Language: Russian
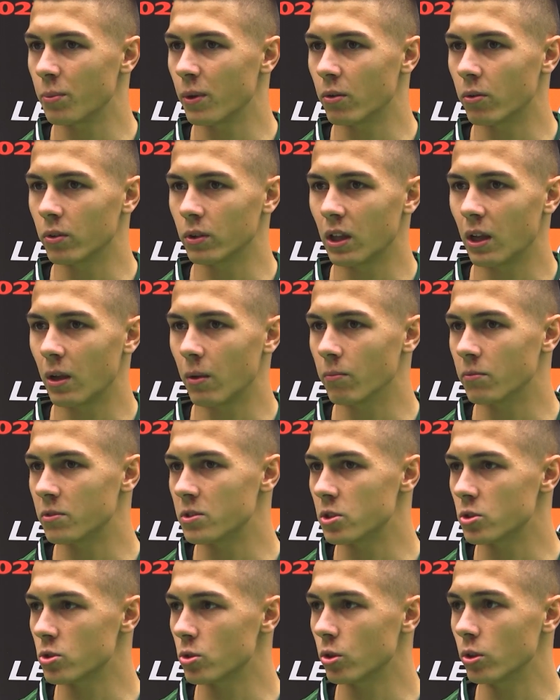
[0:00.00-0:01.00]
первый тайм в
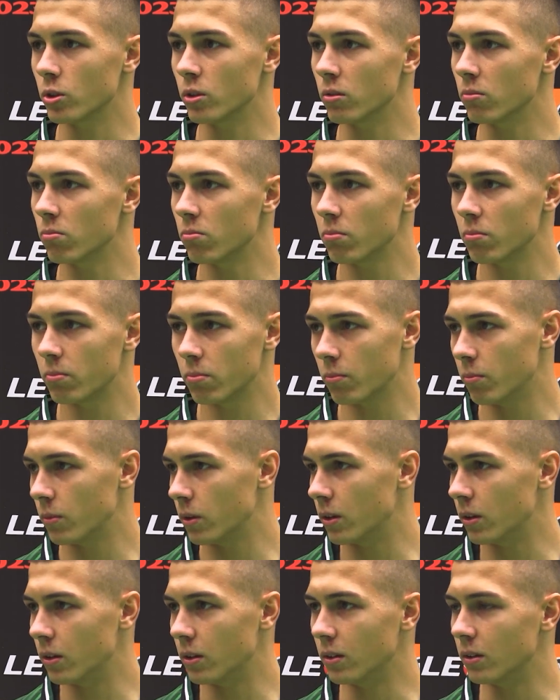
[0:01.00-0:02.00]
сезоне.
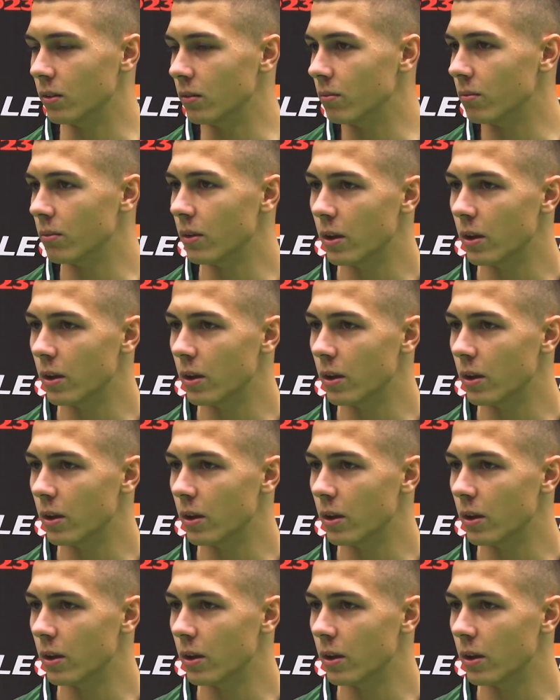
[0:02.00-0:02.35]
Мы